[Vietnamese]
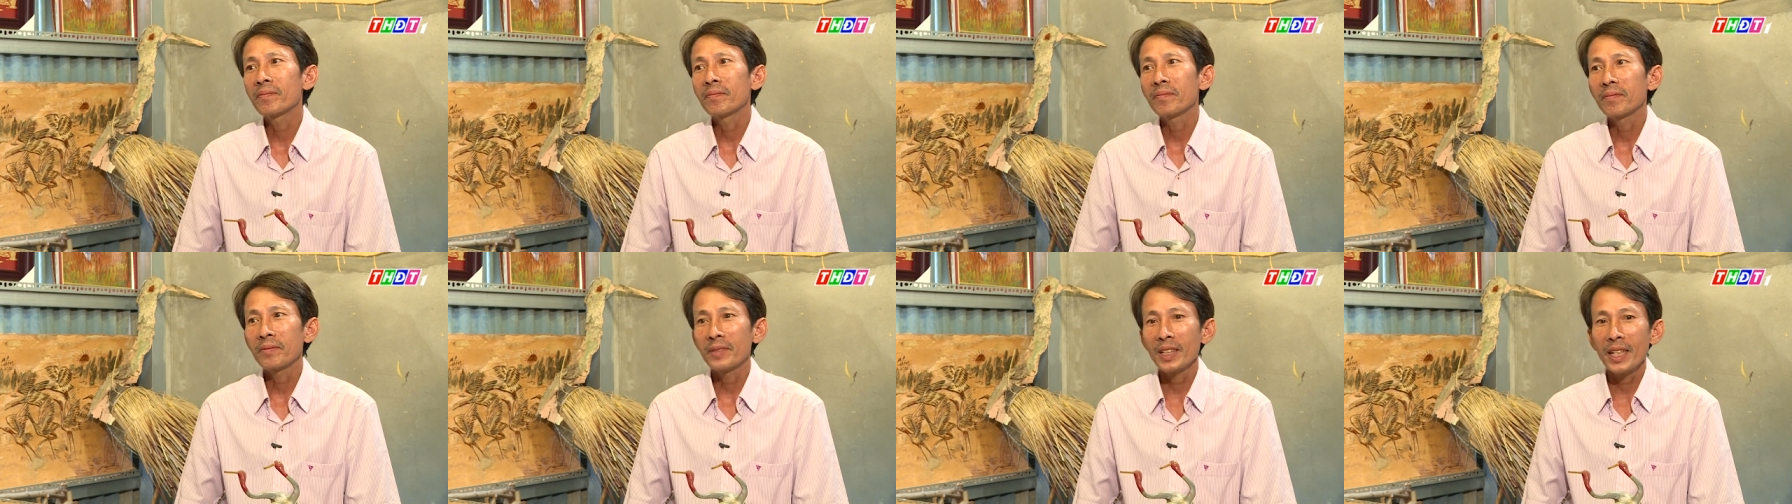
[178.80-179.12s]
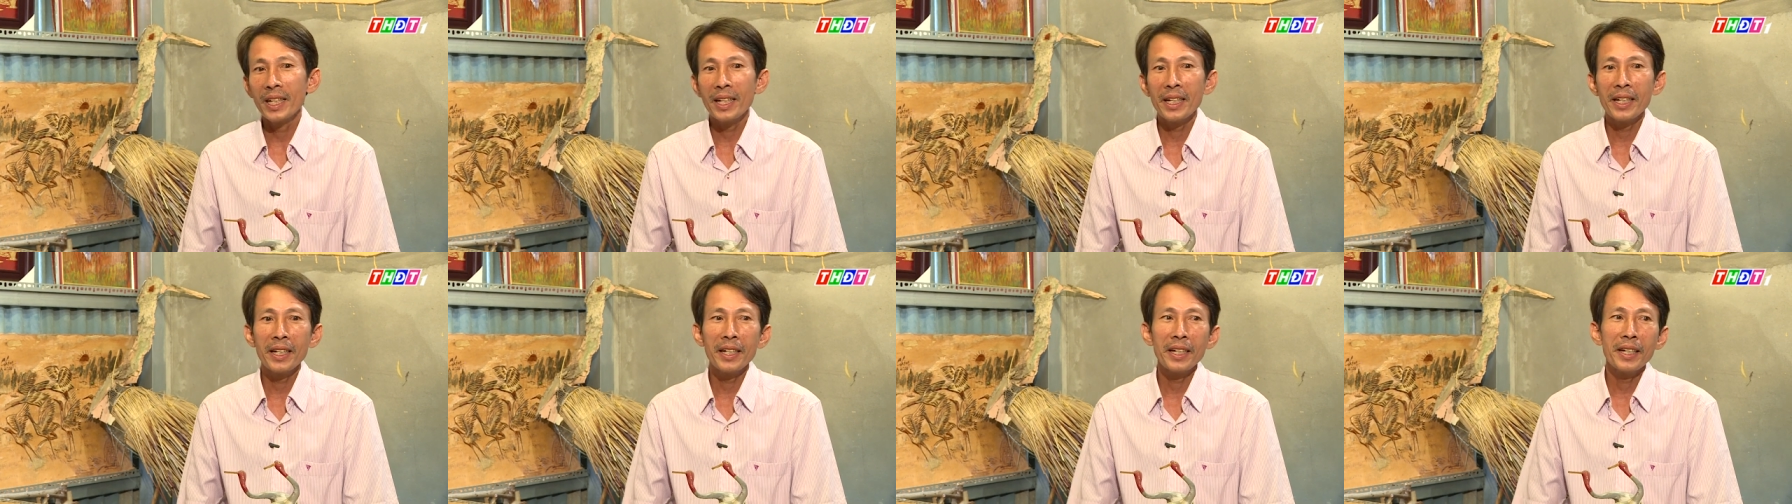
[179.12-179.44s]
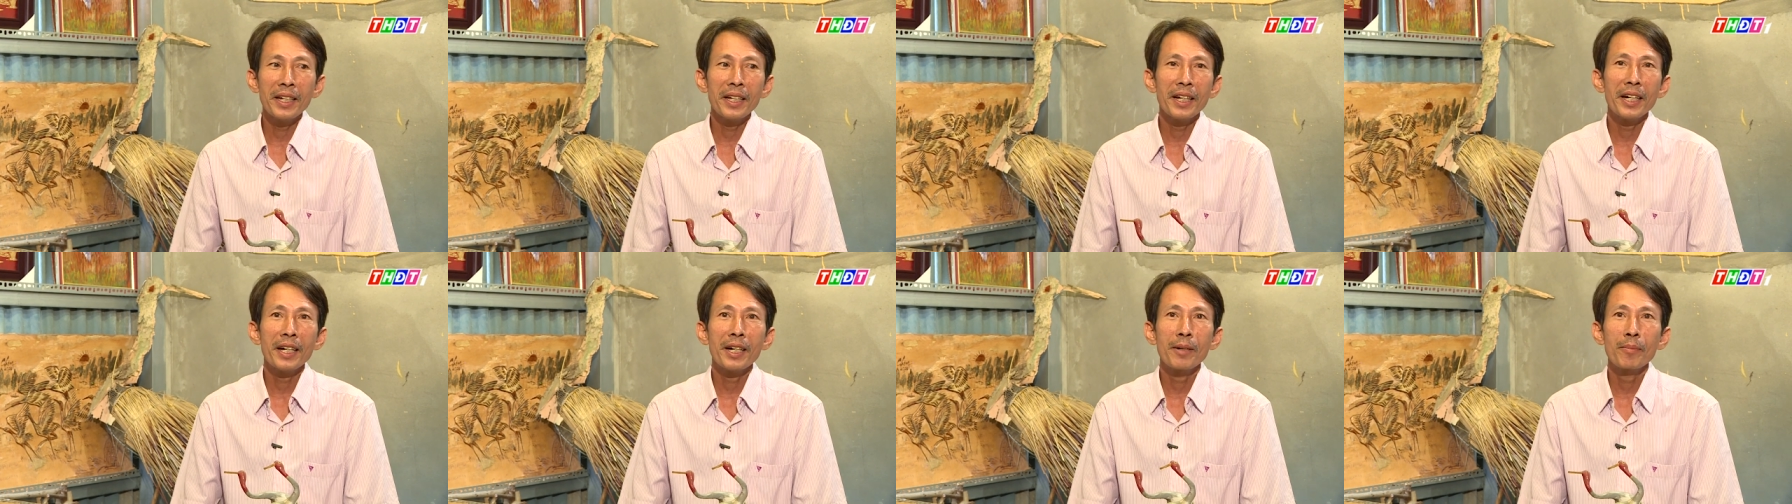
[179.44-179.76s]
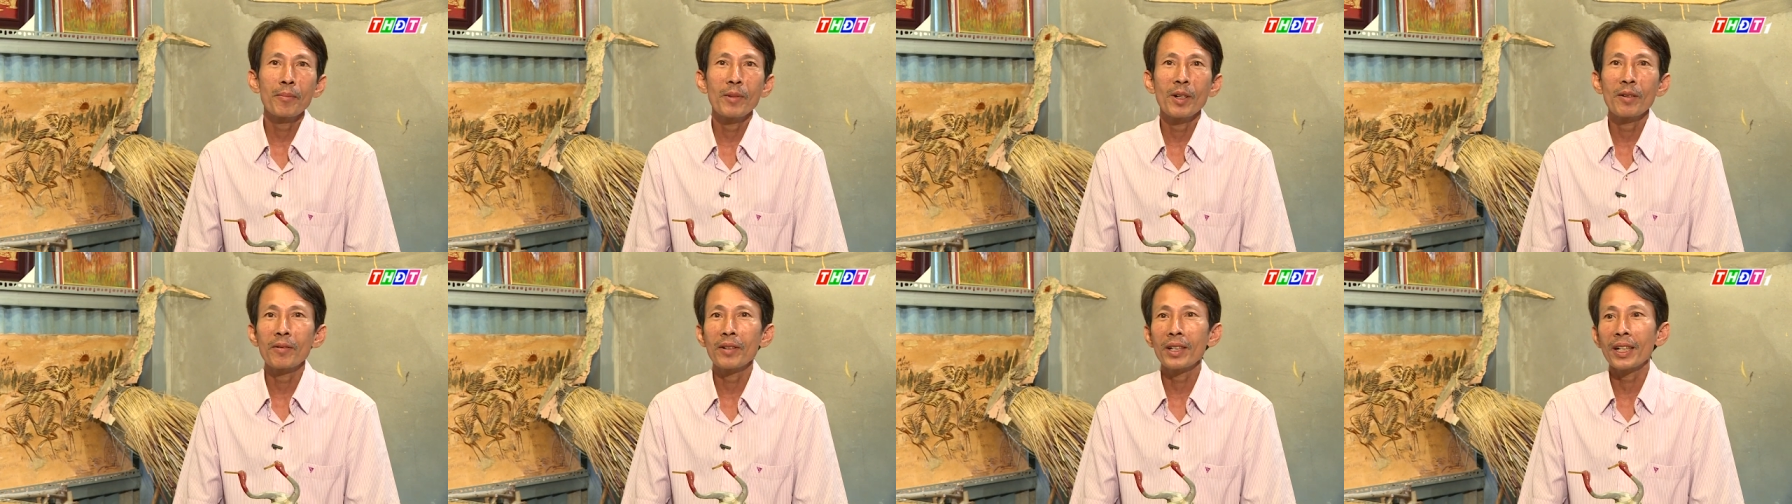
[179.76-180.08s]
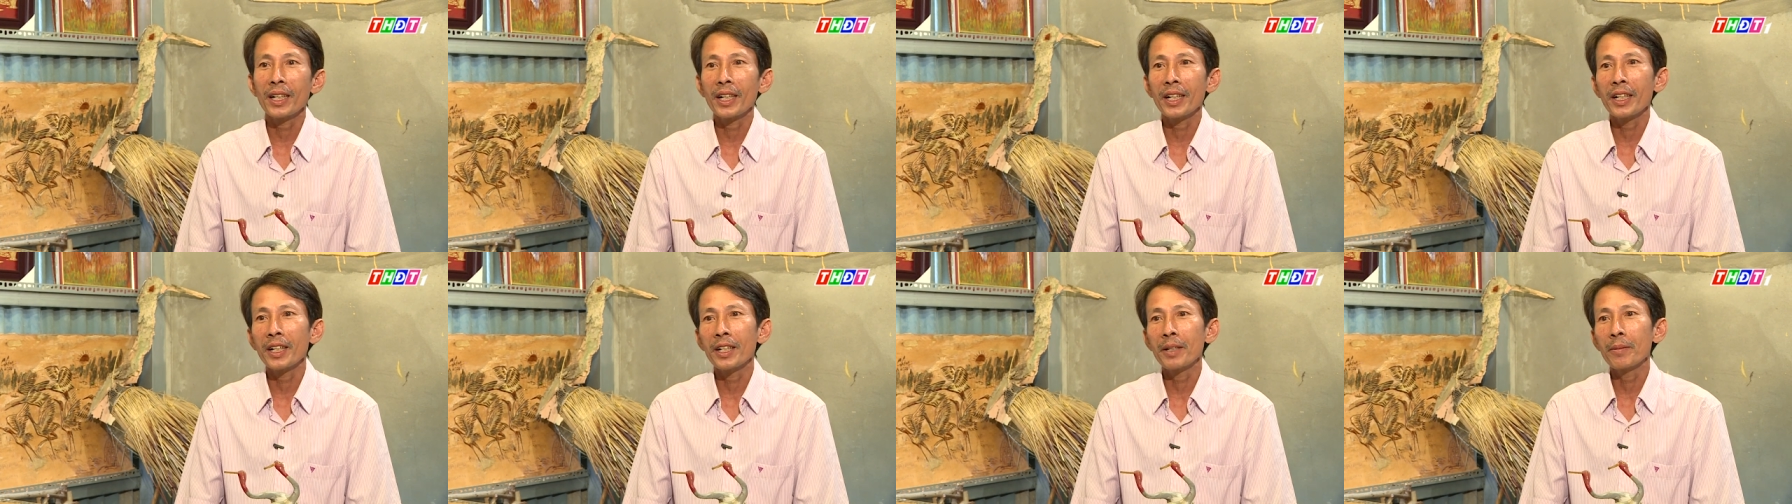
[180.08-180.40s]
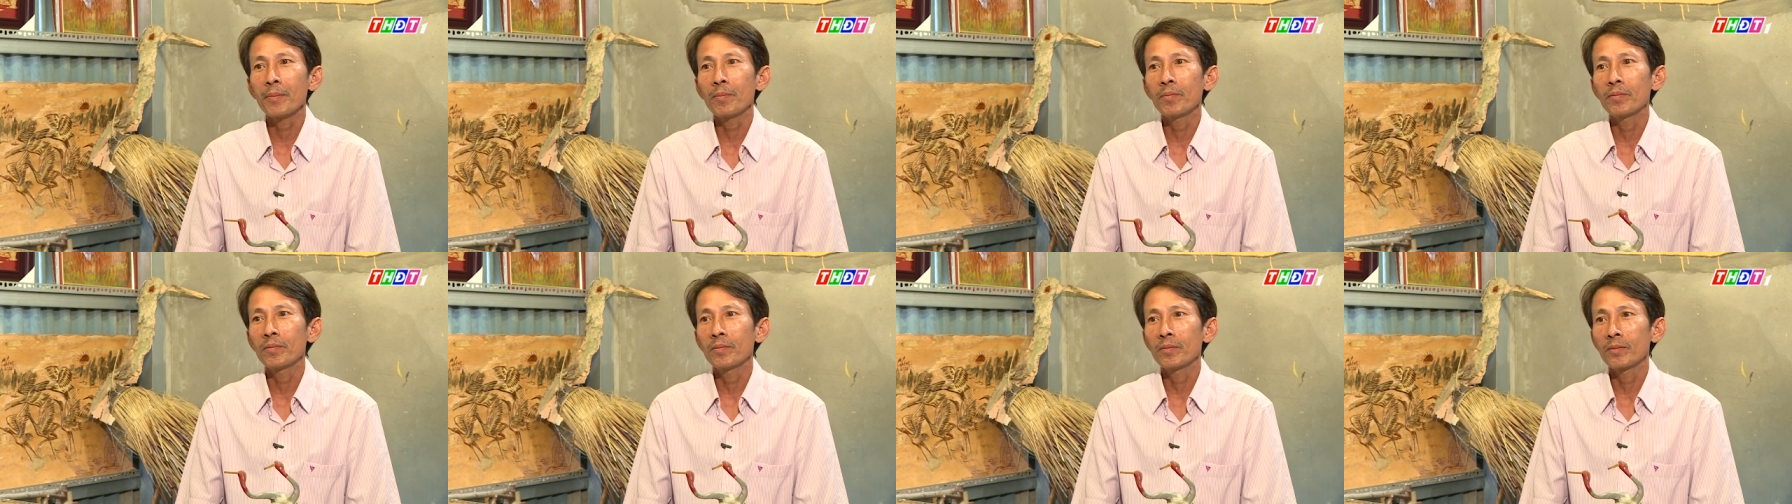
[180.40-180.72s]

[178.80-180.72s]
wow, với một cái